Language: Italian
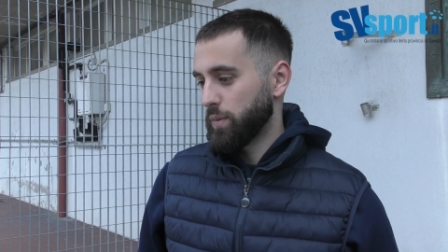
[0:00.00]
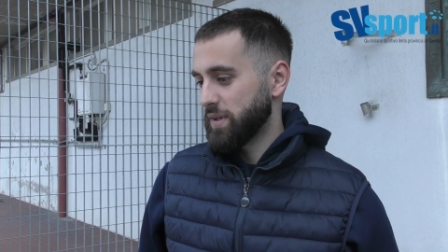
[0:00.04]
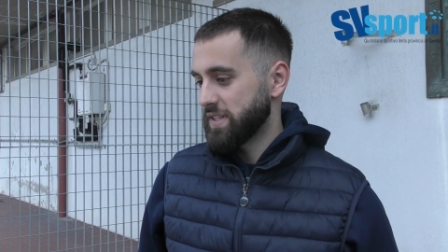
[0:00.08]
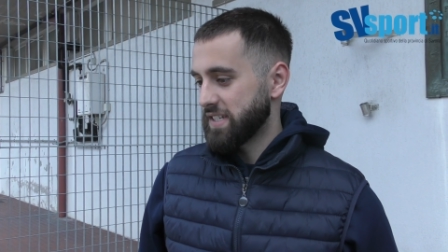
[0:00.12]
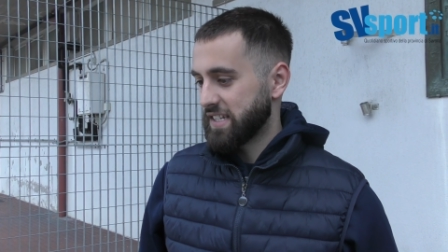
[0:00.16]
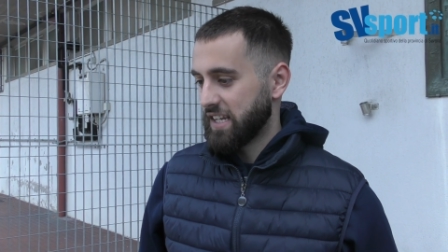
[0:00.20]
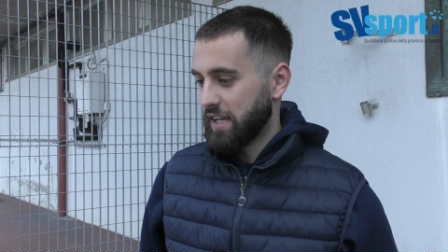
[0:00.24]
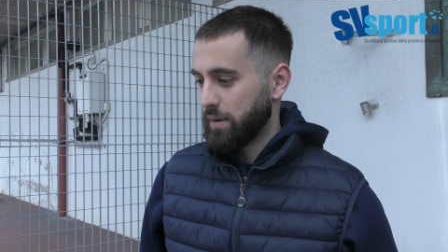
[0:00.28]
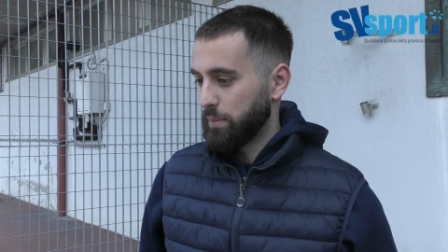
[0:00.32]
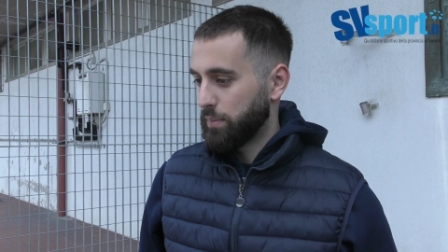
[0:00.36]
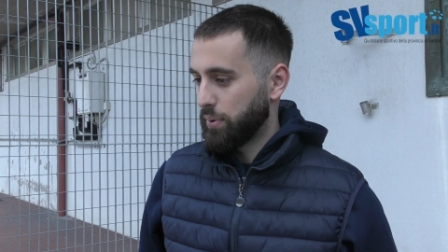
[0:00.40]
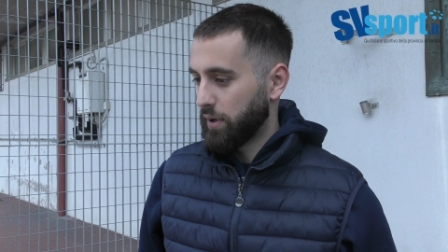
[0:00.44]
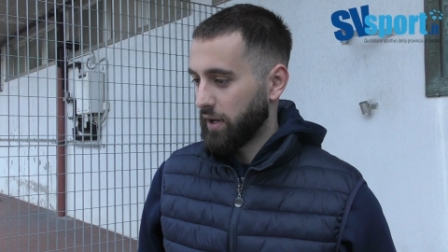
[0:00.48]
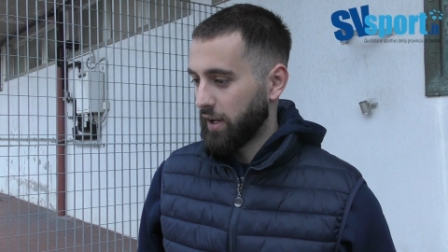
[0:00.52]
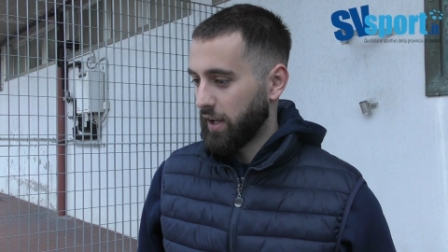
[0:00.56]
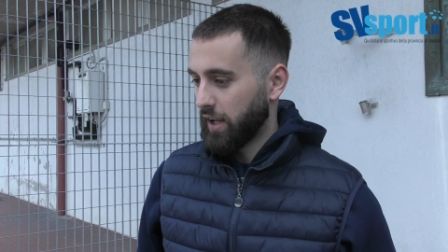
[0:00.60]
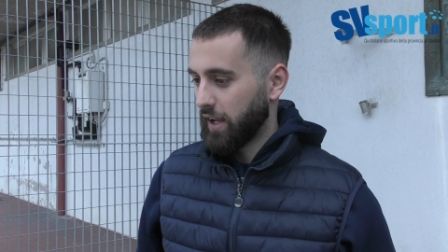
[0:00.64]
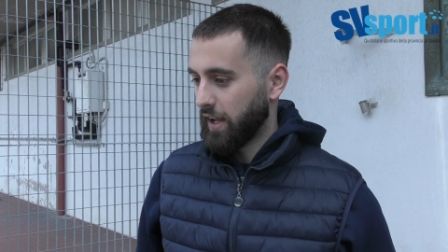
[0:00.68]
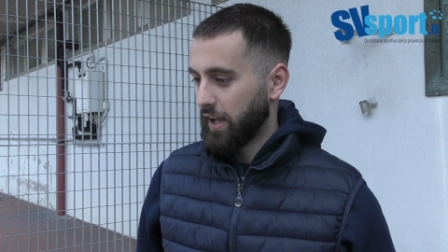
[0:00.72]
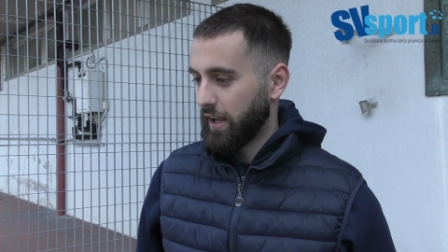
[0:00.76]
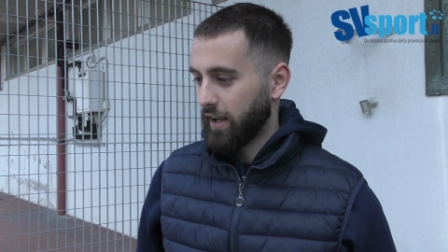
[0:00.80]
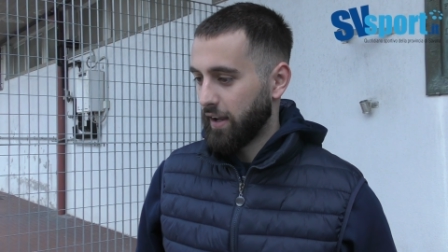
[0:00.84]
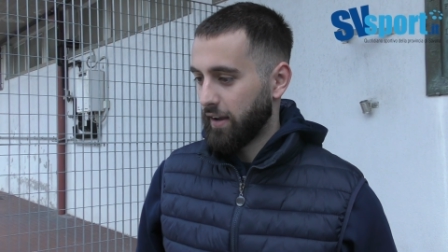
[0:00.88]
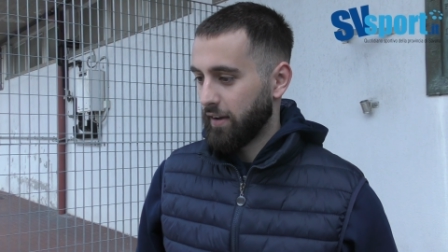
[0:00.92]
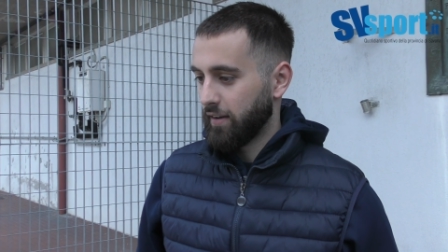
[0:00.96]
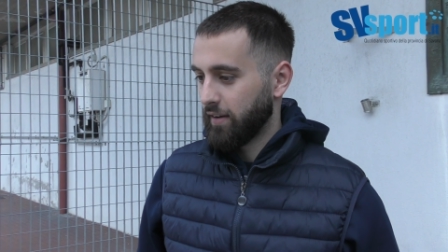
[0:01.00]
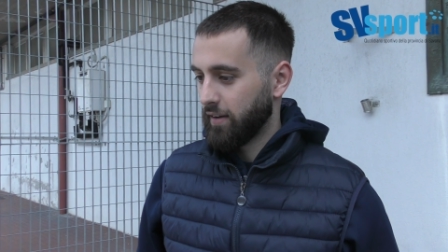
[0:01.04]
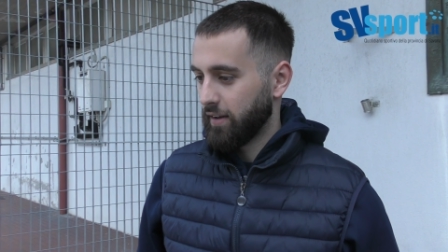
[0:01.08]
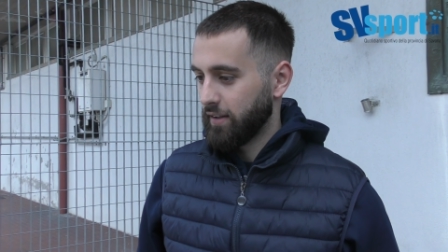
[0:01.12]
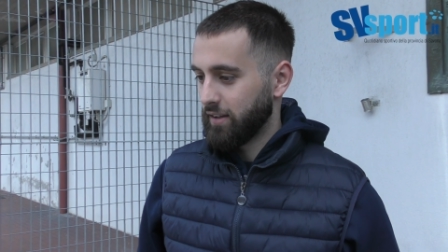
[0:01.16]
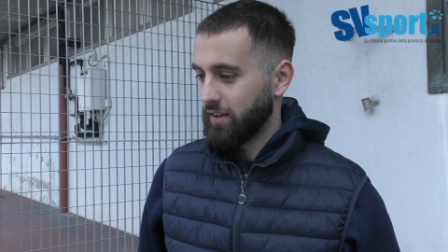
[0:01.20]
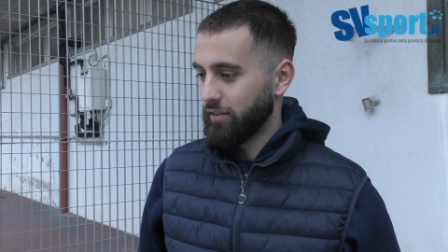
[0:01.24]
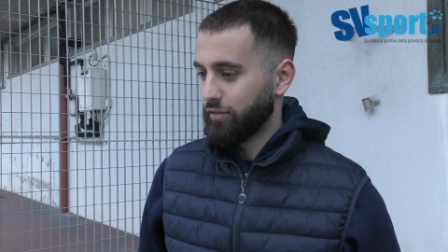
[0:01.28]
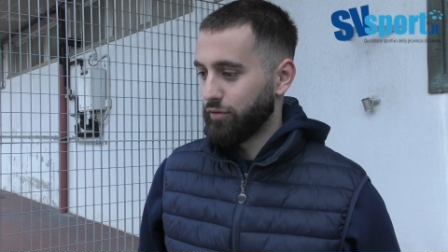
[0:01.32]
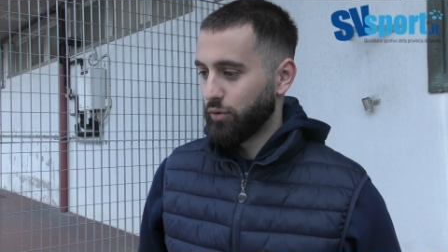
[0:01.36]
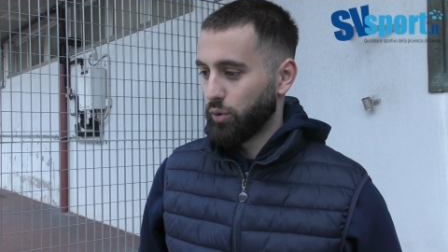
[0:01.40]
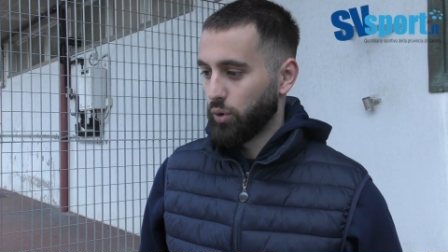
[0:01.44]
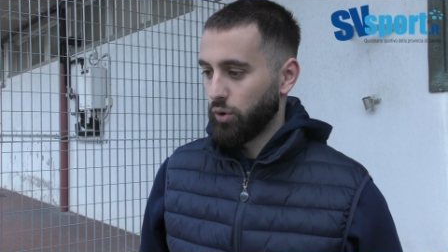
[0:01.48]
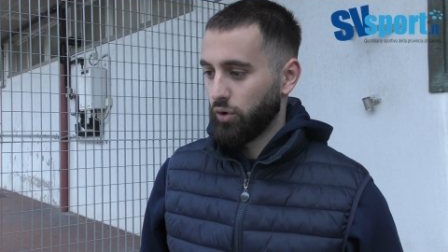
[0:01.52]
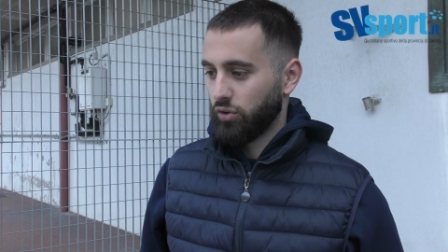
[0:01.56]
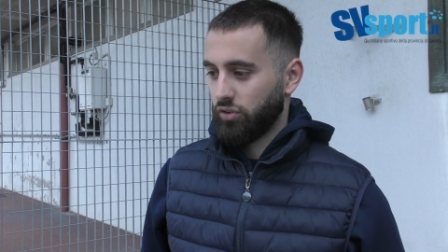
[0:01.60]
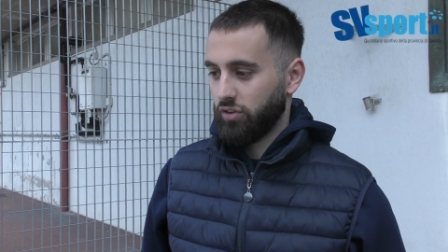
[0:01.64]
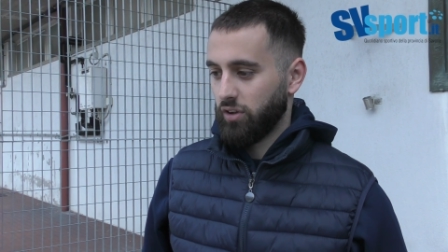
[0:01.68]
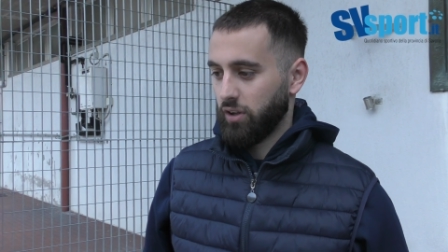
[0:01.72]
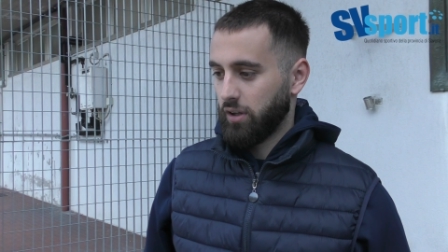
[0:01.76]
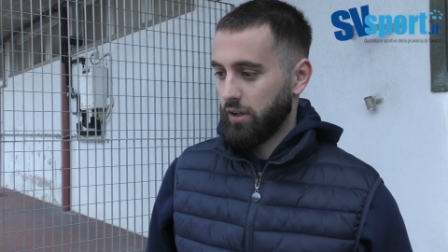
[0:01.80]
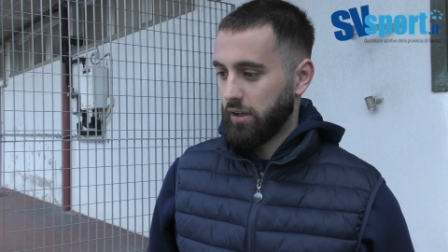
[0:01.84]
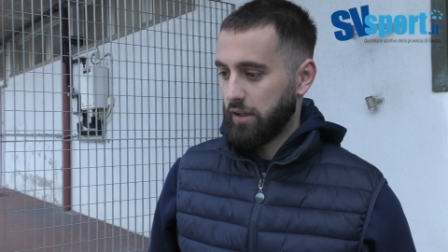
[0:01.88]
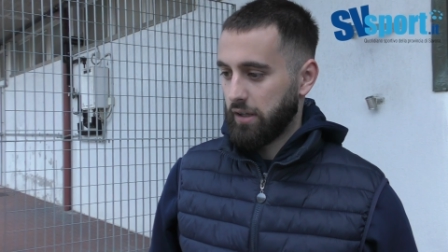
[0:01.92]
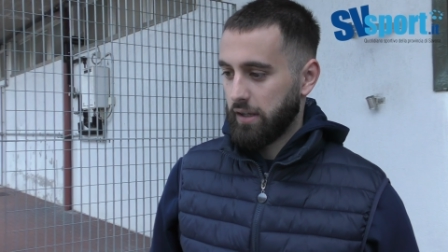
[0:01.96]
sempre
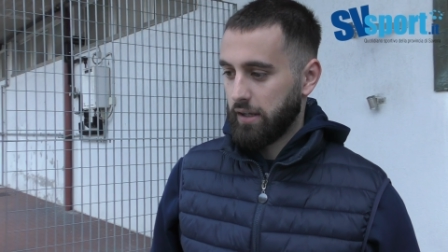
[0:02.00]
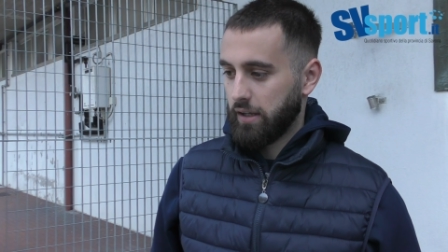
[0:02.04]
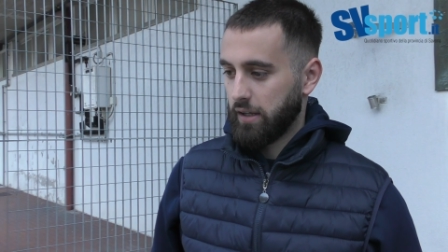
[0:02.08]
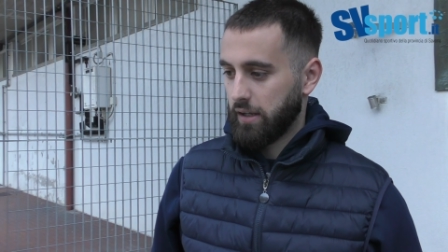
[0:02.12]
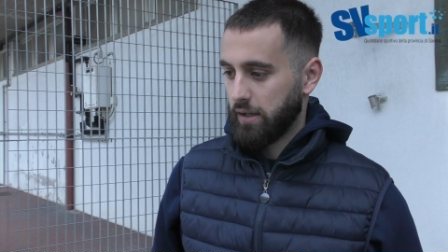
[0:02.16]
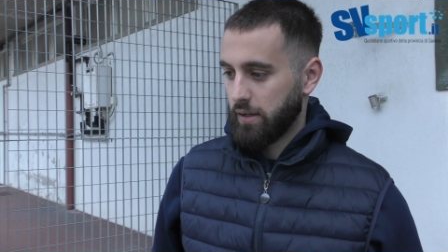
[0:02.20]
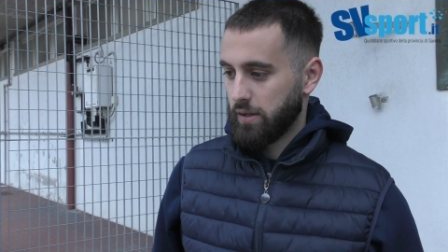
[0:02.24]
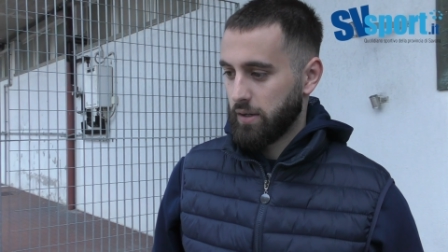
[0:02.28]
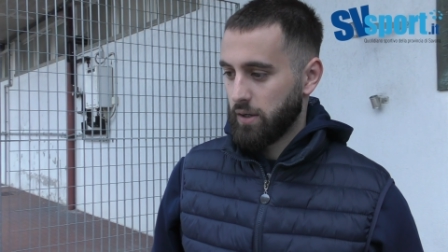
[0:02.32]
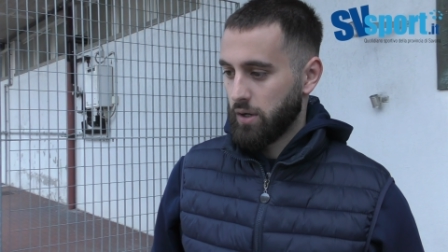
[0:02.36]
tifosi